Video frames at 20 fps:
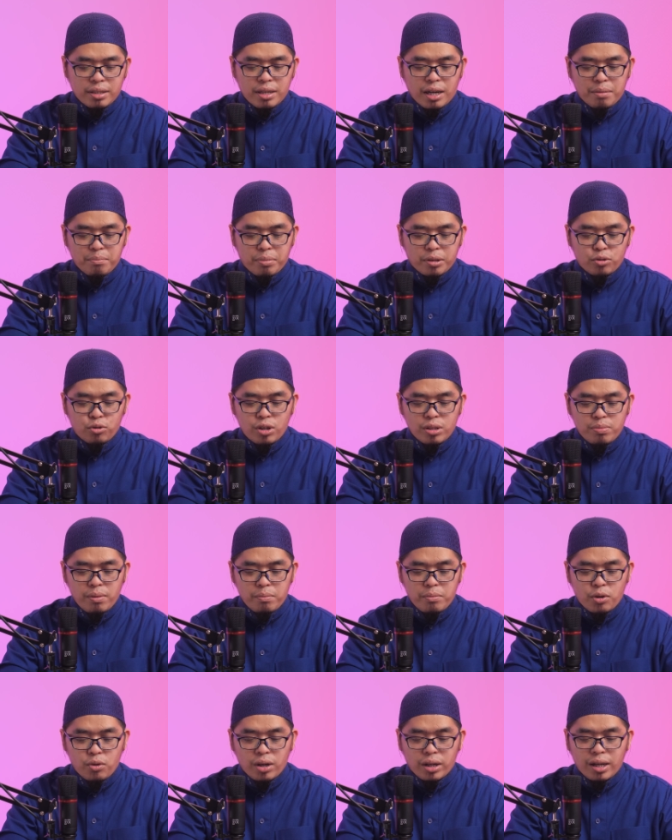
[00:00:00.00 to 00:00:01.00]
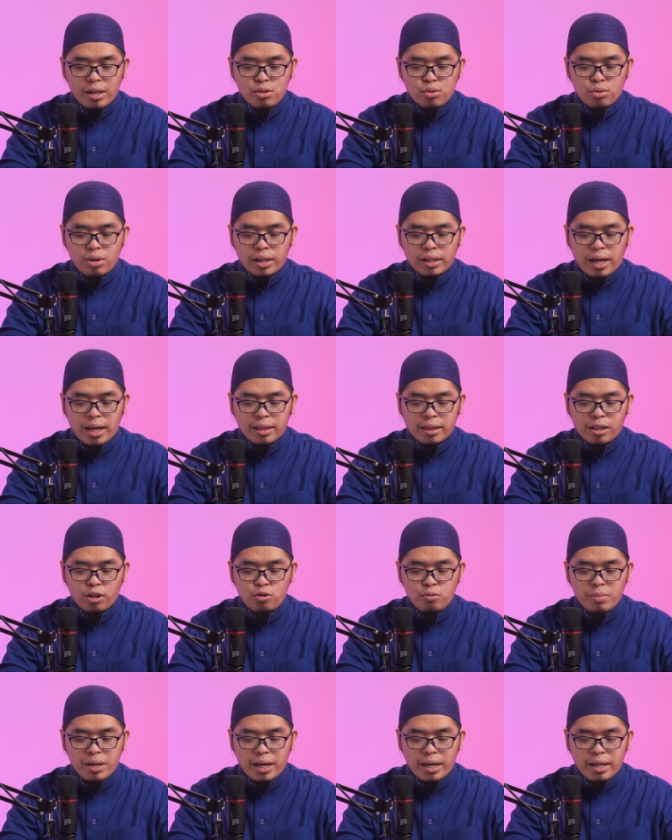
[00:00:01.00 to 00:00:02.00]
Dan penulis membawakan surat
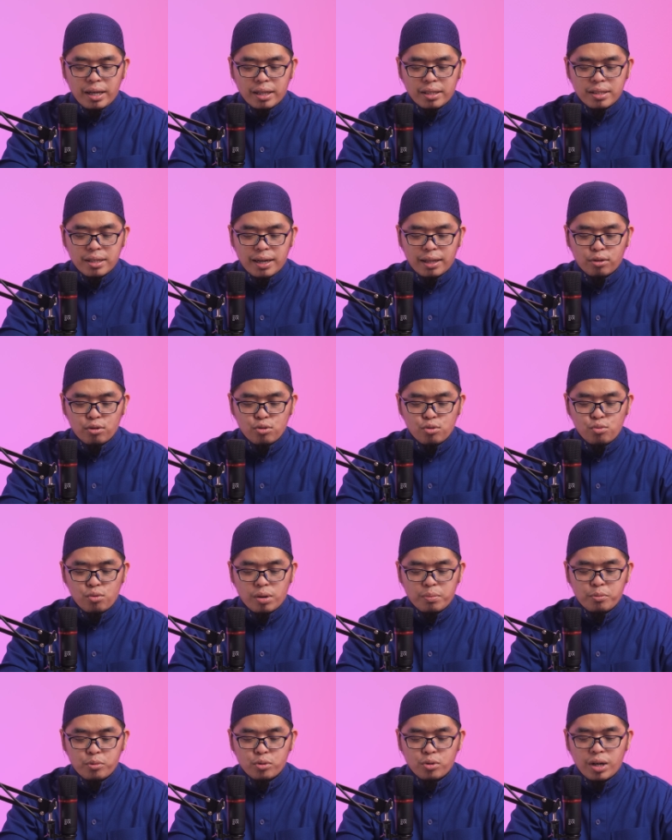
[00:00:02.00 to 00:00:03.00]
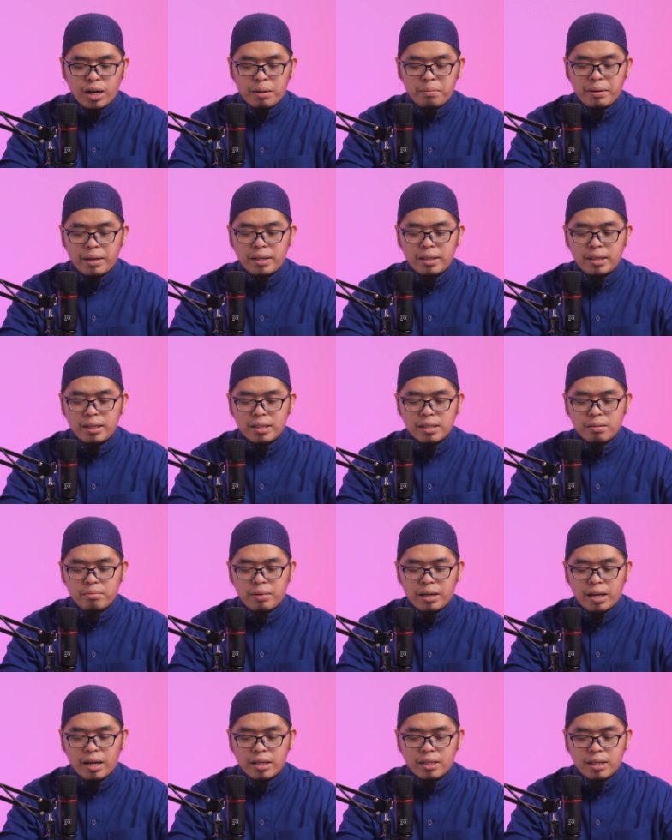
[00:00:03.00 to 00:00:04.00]
At-Taubah ayat 128
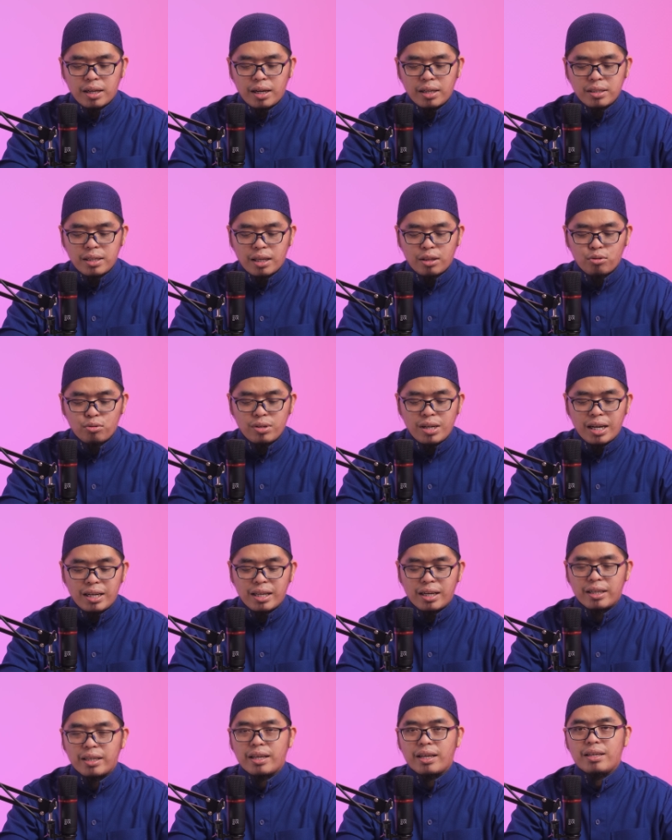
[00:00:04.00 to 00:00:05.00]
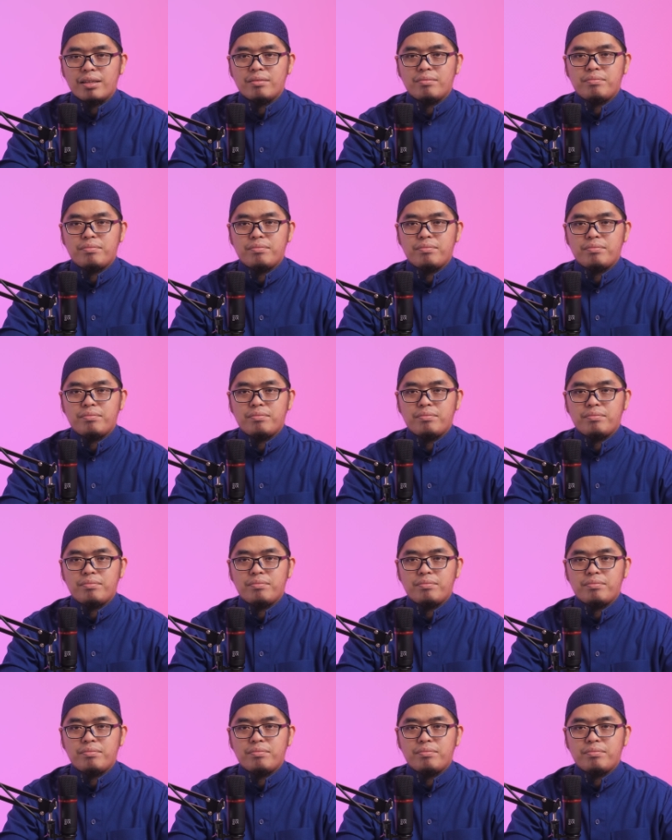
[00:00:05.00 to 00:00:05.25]
sebagai salah satu dalilnya.